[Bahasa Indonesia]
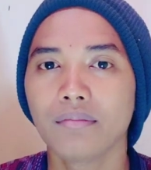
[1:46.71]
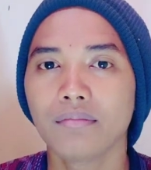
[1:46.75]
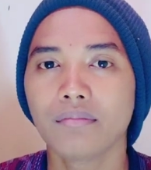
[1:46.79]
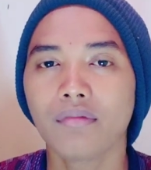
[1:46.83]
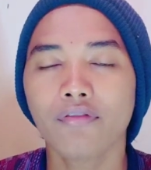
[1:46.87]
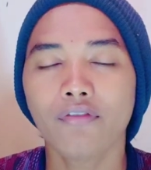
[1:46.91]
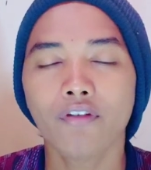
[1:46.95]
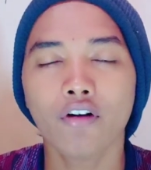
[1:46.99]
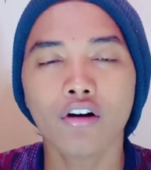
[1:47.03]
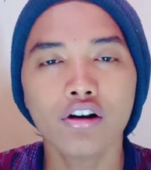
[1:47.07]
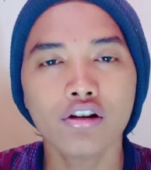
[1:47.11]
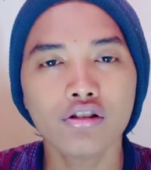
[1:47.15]

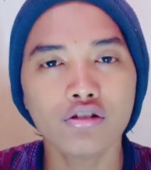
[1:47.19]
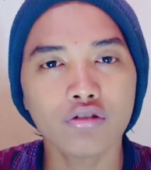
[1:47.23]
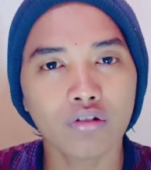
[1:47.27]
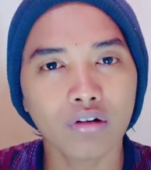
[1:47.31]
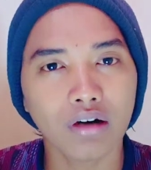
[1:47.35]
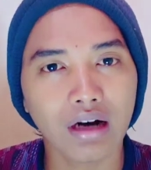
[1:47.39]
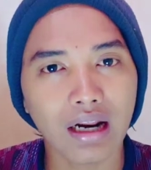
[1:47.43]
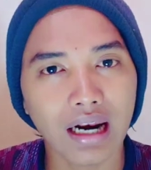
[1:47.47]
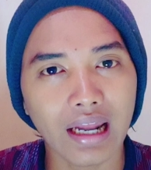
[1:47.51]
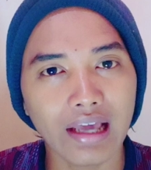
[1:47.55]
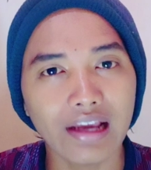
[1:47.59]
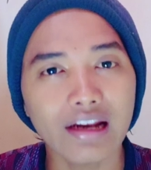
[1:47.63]
mevonis
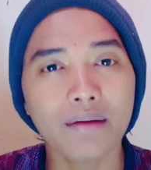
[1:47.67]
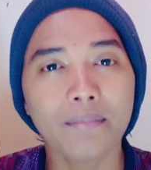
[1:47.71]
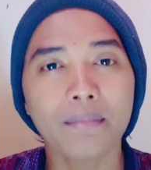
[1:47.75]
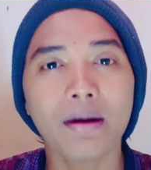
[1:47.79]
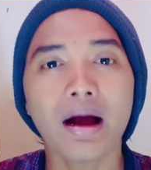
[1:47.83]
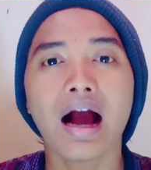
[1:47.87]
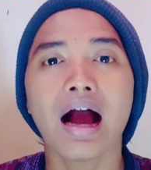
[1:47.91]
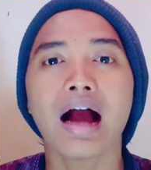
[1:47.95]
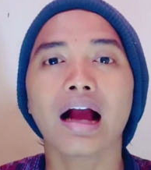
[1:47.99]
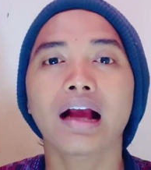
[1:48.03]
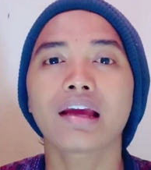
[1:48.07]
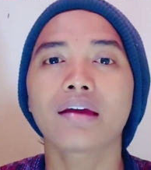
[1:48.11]
orang lain,
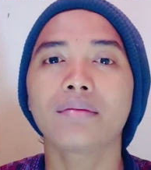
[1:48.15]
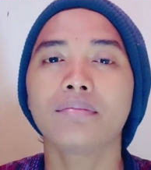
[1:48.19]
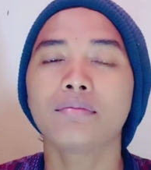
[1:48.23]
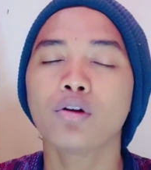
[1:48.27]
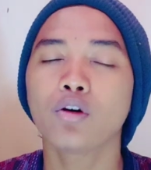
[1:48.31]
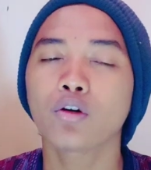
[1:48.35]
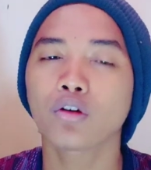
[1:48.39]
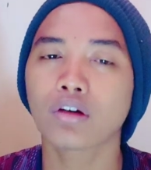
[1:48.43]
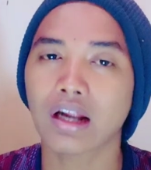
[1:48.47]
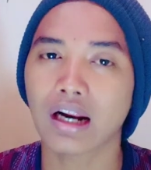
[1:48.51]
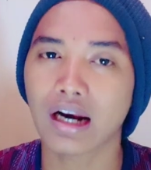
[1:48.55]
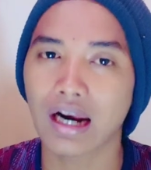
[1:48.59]

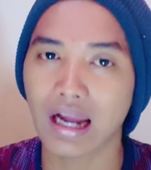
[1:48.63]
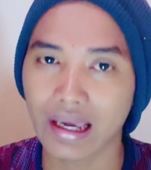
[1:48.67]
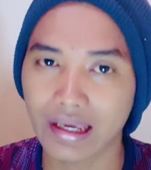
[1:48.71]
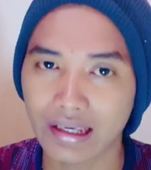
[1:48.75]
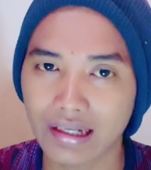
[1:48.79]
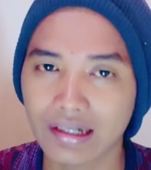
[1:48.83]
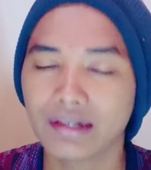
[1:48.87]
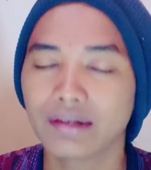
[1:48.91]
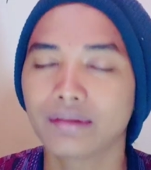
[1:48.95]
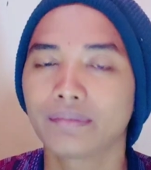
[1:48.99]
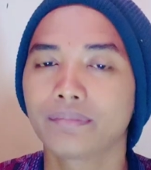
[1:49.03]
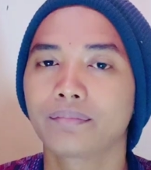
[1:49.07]
menghakimi orang
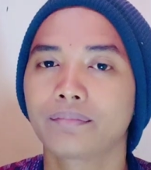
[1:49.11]
lain.